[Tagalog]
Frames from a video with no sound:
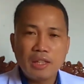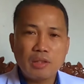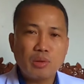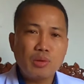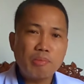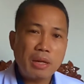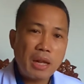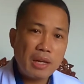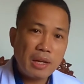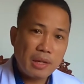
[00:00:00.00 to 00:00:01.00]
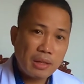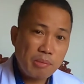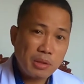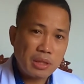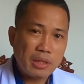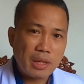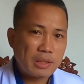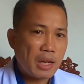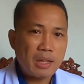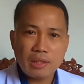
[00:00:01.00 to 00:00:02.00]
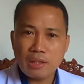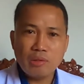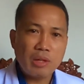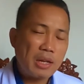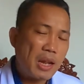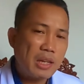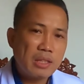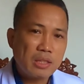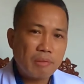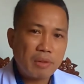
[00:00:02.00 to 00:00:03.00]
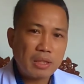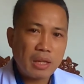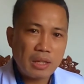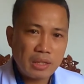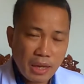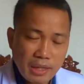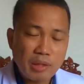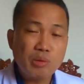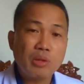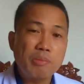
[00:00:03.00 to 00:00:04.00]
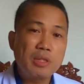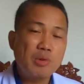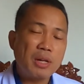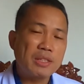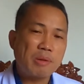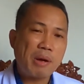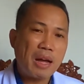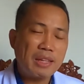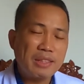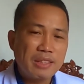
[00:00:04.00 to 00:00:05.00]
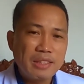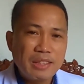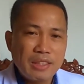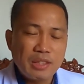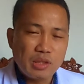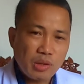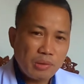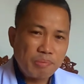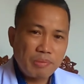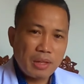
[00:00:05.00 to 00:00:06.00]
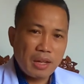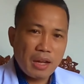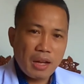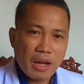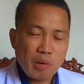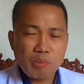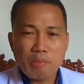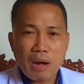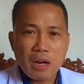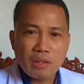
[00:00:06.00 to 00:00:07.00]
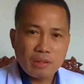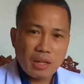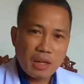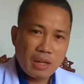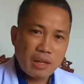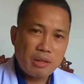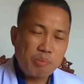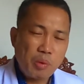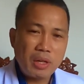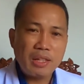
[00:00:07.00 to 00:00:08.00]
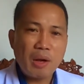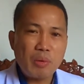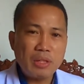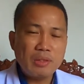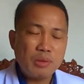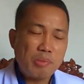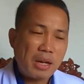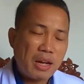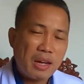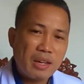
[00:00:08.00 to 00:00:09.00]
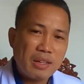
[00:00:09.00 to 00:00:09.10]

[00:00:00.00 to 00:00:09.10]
ito yung madali lang gamutin at kahit di nyo nadalhin sa vet ay kaya nyo remedyuhan sa bahay. So, ano po ba ang uh, pwede gawin o mga